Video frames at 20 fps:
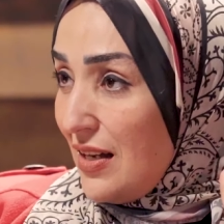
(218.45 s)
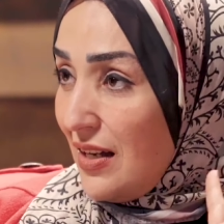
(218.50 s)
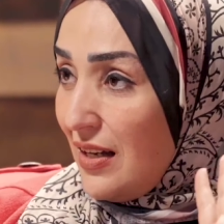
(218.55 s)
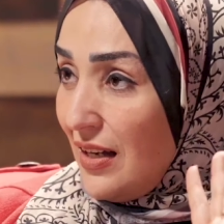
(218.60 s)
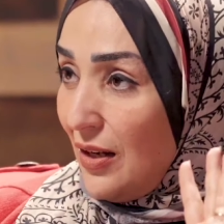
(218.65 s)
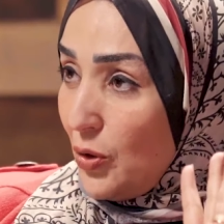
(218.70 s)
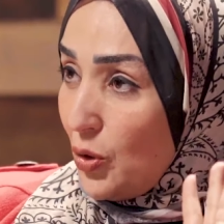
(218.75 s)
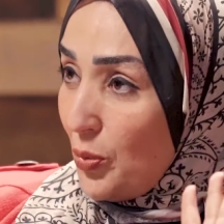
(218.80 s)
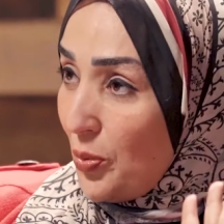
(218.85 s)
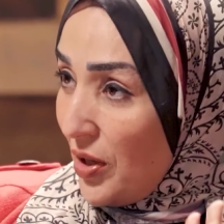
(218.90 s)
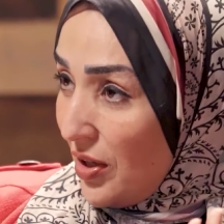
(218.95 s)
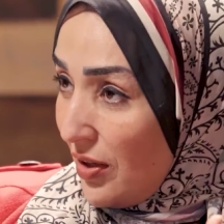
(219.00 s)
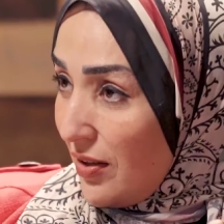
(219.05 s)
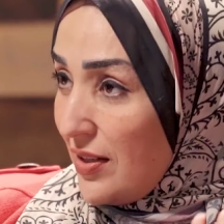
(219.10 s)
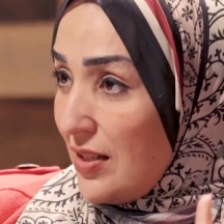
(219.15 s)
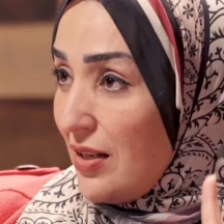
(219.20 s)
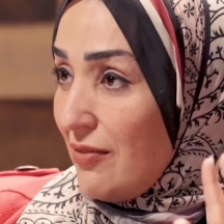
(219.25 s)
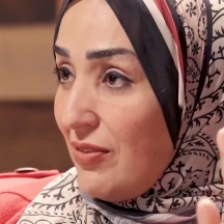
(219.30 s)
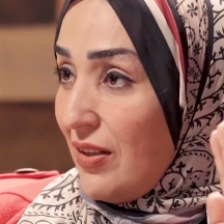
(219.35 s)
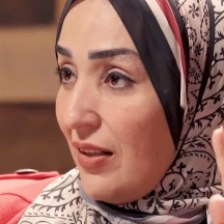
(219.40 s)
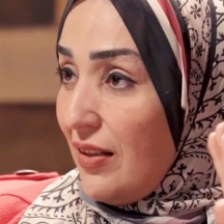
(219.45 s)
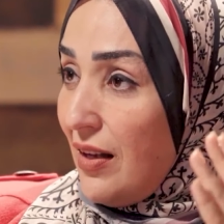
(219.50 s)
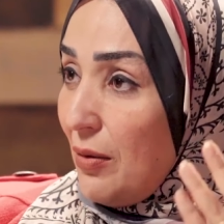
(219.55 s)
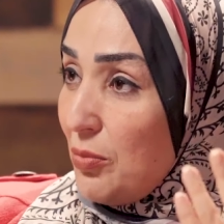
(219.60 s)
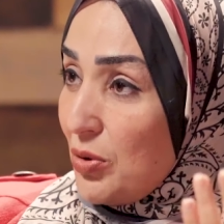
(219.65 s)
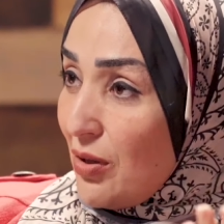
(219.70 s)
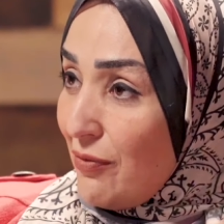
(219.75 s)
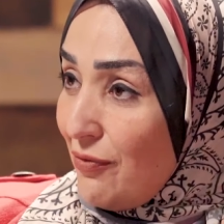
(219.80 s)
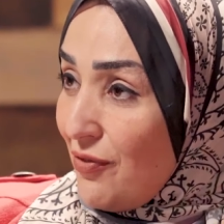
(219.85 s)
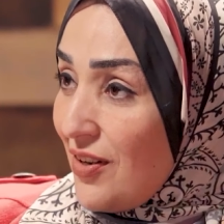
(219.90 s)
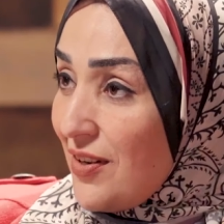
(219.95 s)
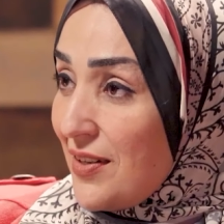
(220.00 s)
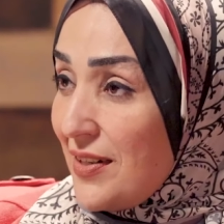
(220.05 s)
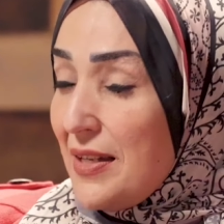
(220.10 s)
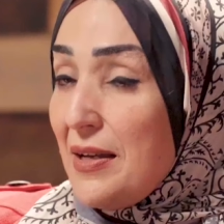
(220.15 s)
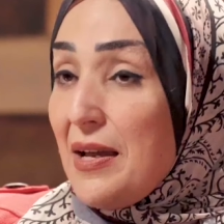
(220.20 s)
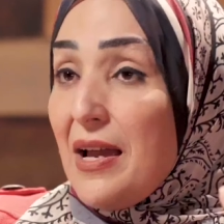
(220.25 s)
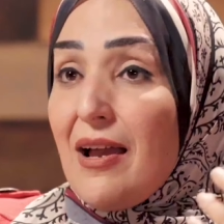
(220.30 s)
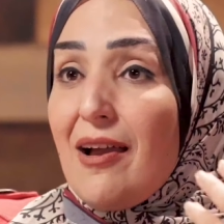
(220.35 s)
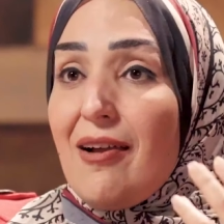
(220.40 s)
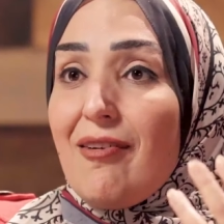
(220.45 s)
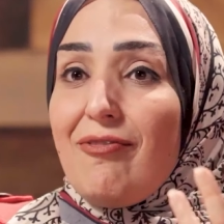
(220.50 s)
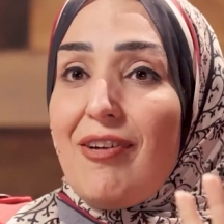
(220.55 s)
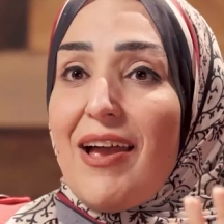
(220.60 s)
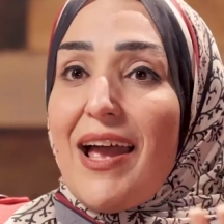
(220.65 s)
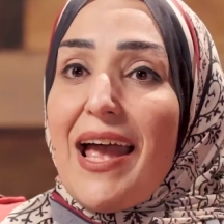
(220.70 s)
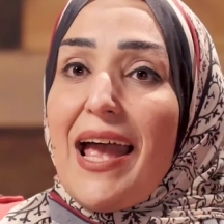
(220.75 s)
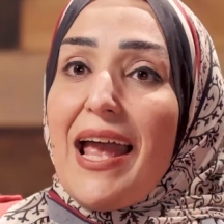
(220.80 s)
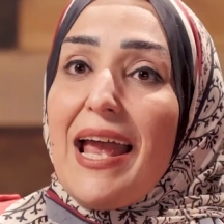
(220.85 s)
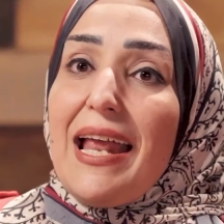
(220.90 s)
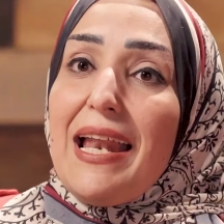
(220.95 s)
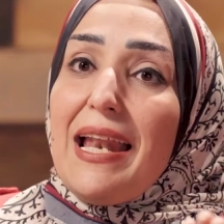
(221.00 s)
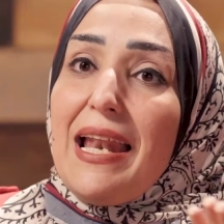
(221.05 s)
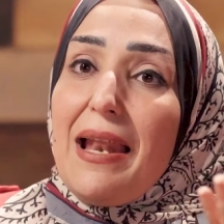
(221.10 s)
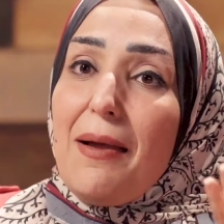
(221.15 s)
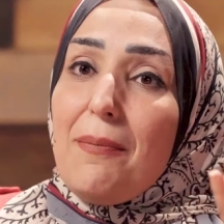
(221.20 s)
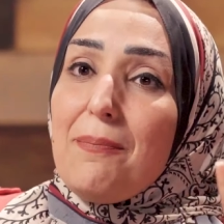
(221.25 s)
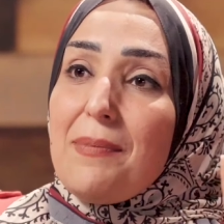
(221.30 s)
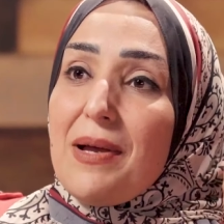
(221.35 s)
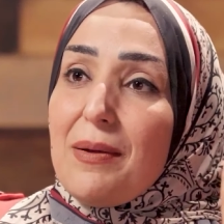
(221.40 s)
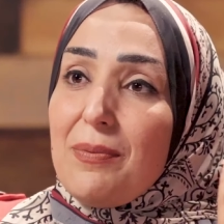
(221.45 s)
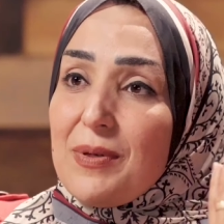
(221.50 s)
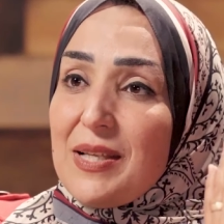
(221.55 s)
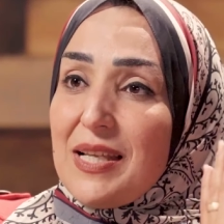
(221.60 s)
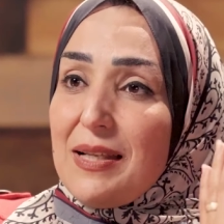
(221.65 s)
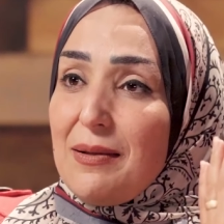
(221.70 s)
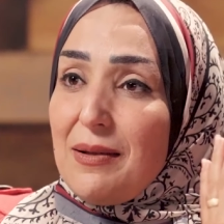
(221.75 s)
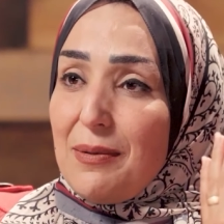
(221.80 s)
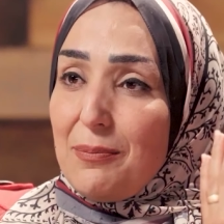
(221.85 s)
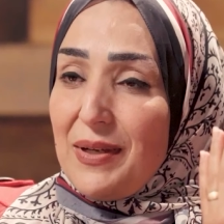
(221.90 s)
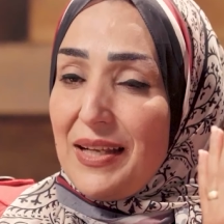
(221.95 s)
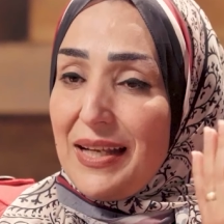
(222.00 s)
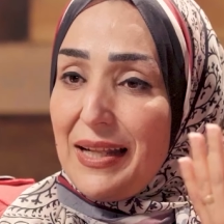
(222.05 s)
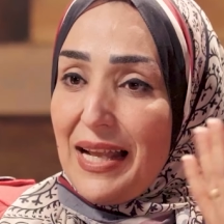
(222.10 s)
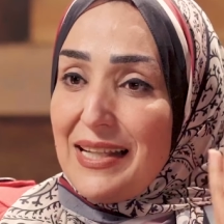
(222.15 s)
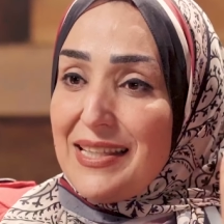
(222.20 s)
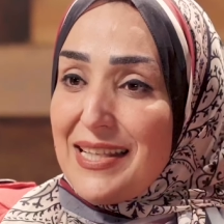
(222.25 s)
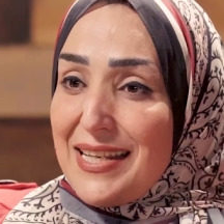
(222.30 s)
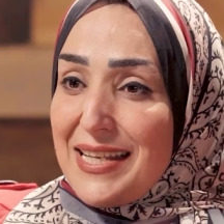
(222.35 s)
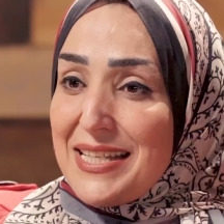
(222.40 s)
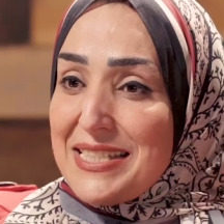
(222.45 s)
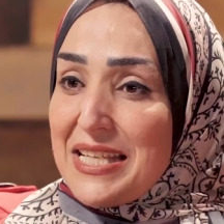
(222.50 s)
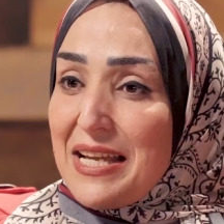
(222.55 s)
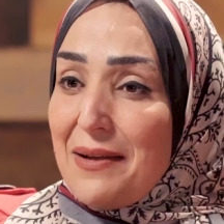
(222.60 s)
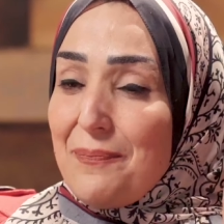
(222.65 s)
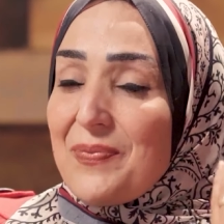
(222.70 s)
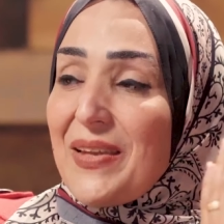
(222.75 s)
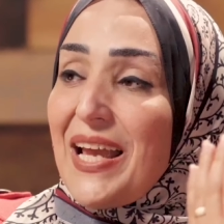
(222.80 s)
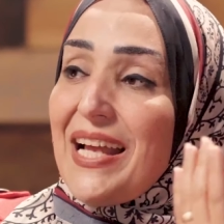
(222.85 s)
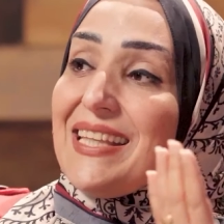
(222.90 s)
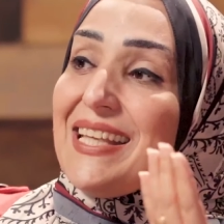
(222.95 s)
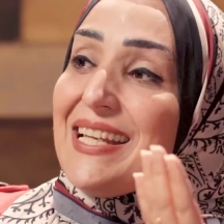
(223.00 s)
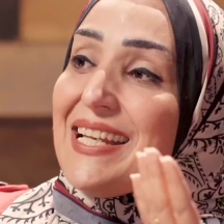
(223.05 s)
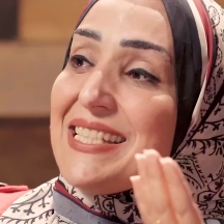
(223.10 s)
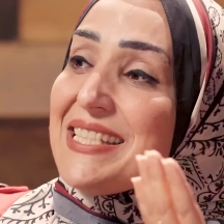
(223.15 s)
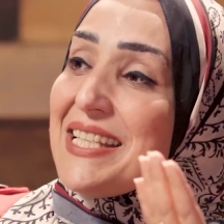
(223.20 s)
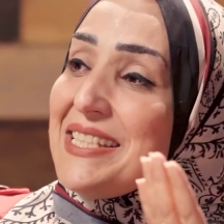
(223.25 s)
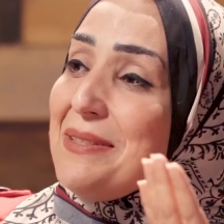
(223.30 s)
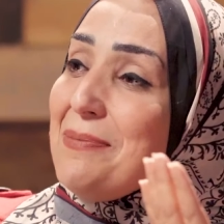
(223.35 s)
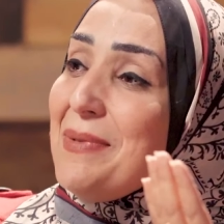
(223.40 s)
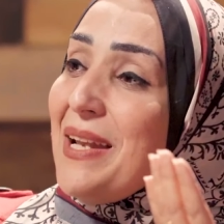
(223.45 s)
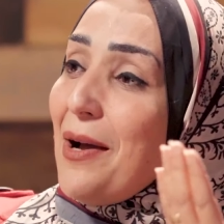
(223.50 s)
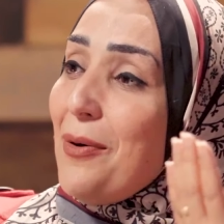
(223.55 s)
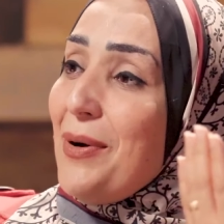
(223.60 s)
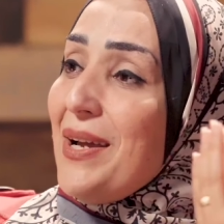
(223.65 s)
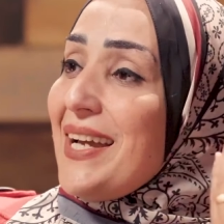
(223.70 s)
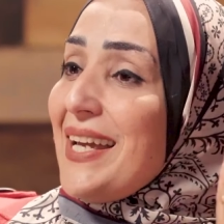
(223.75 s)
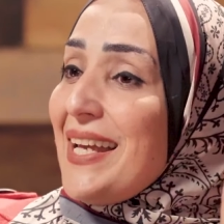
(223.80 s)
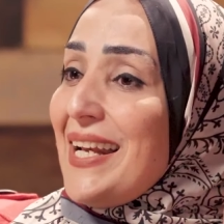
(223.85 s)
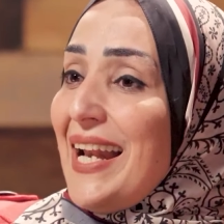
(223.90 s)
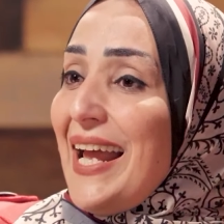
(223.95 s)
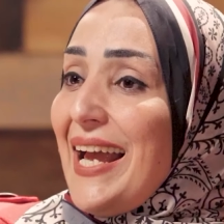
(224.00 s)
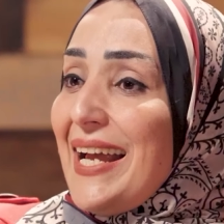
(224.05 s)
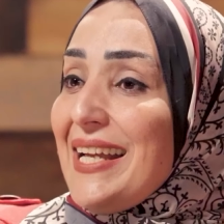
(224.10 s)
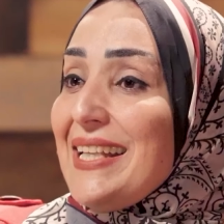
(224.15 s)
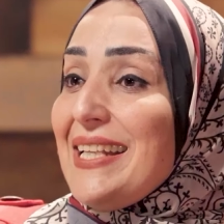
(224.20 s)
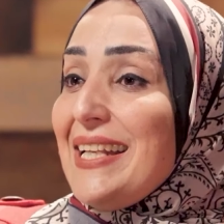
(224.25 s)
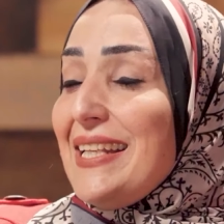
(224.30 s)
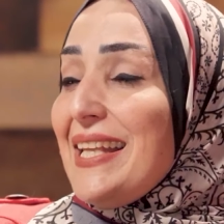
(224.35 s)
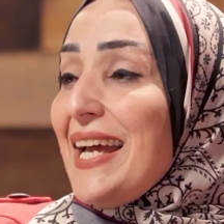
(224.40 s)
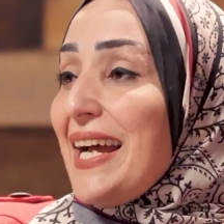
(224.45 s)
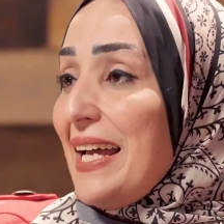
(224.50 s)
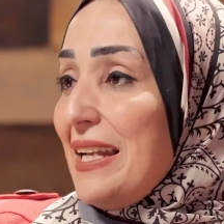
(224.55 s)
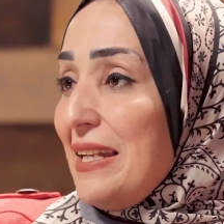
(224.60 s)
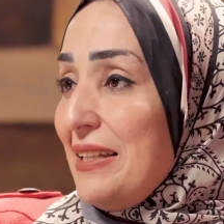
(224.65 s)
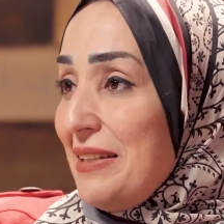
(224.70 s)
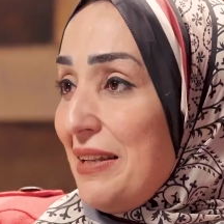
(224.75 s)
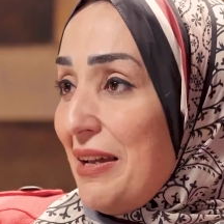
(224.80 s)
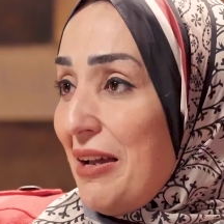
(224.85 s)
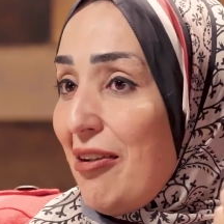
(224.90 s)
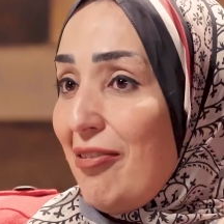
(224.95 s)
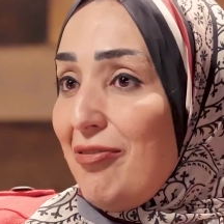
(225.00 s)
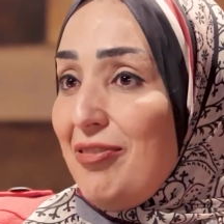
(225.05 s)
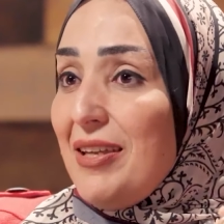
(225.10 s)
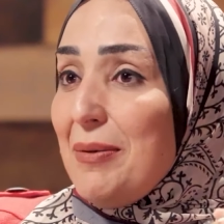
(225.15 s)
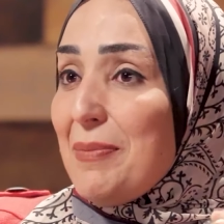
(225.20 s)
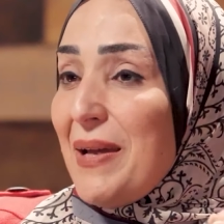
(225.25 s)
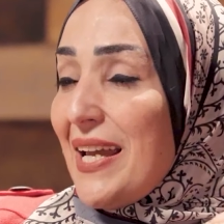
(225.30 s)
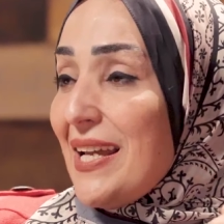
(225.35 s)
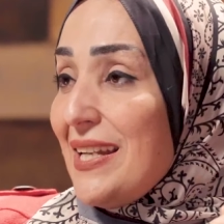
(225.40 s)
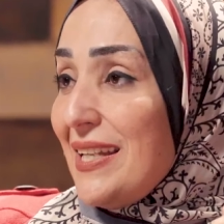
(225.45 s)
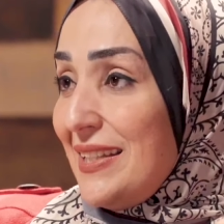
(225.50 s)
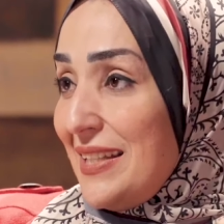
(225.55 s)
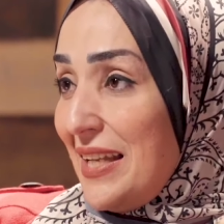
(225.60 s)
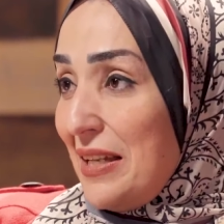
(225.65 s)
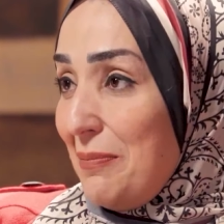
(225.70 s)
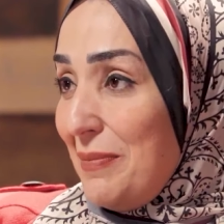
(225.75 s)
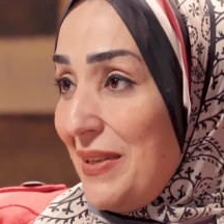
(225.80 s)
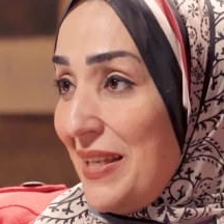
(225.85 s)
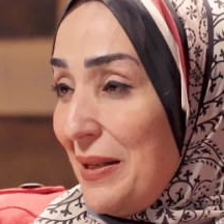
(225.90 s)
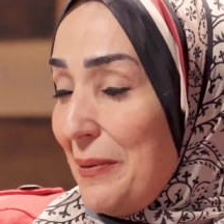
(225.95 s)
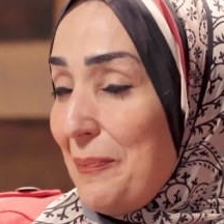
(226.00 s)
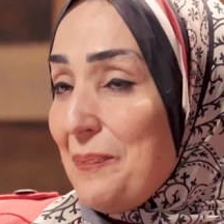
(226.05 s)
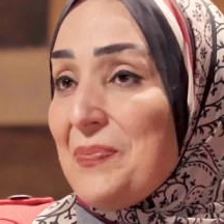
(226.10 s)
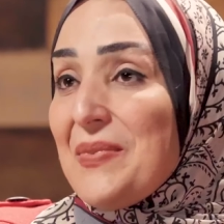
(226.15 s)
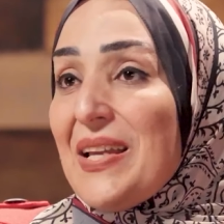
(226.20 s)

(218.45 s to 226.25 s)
عيوب خلقيه في العمود الفقري ف لما جت النسا كانت النسا دي من اواخر الحاجات اللي دخلت في مجال التجميل